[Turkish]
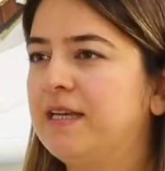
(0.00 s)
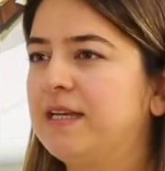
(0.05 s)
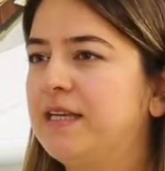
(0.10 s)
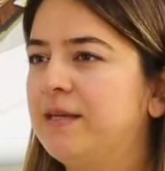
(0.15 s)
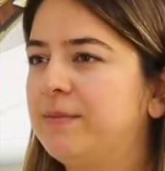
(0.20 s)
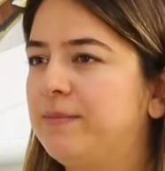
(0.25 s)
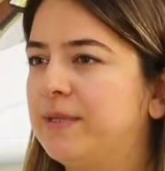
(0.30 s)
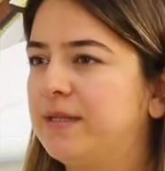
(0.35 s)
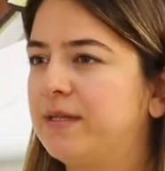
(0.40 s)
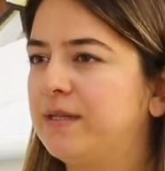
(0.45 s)

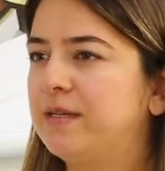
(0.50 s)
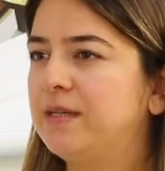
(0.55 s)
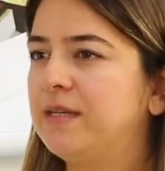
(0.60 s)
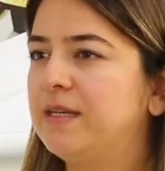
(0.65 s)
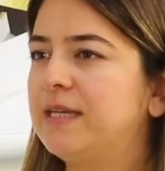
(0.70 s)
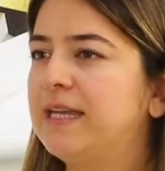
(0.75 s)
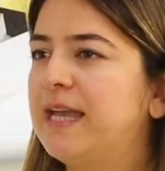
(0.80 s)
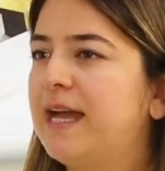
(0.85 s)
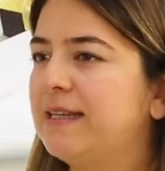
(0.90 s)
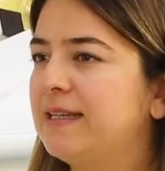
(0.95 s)
gibi
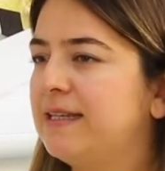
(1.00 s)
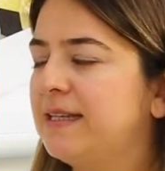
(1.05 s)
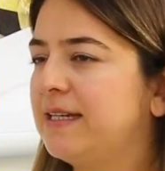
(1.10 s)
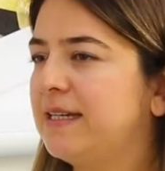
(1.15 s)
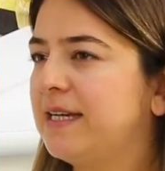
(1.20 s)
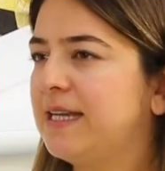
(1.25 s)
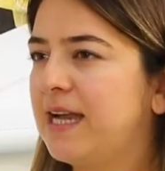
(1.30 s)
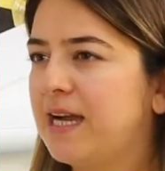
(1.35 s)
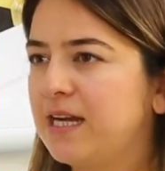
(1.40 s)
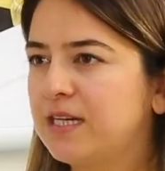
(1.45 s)

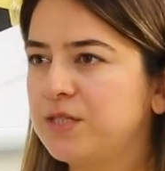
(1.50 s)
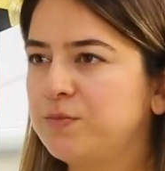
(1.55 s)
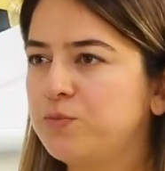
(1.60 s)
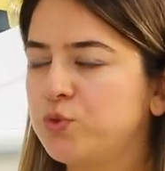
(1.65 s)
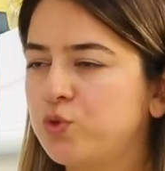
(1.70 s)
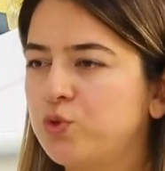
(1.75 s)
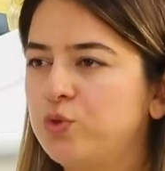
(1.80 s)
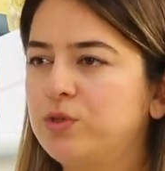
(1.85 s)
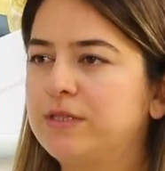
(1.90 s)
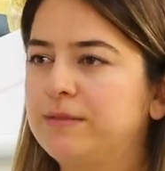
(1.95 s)
kendilerine
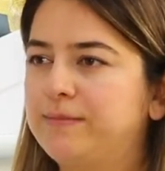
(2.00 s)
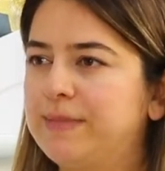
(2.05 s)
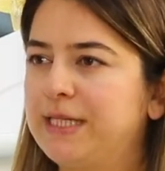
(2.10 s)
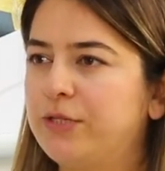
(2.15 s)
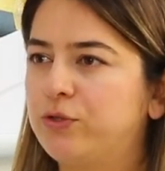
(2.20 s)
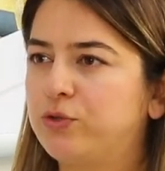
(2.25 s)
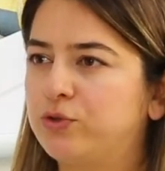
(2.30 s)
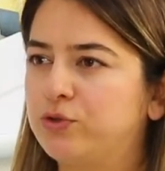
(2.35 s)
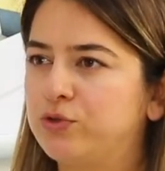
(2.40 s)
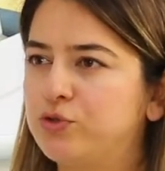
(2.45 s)
yardımcı
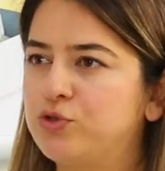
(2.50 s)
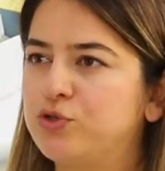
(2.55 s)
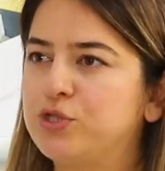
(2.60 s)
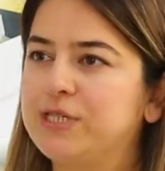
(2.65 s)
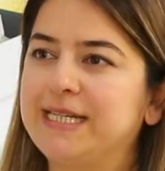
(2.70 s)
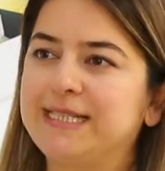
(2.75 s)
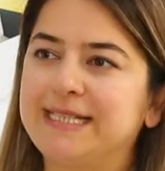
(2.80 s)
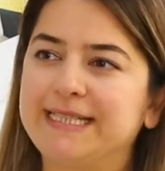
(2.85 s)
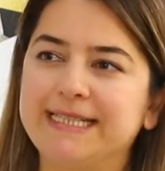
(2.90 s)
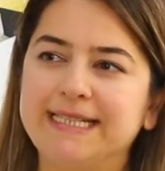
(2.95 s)
olabiliyoruz.
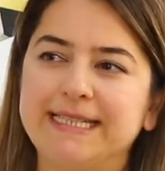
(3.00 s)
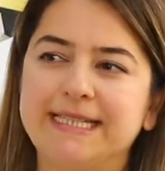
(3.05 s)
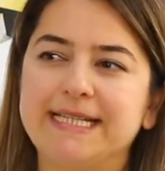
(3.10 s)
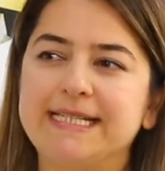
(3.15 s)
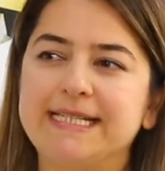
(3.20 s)
Yakın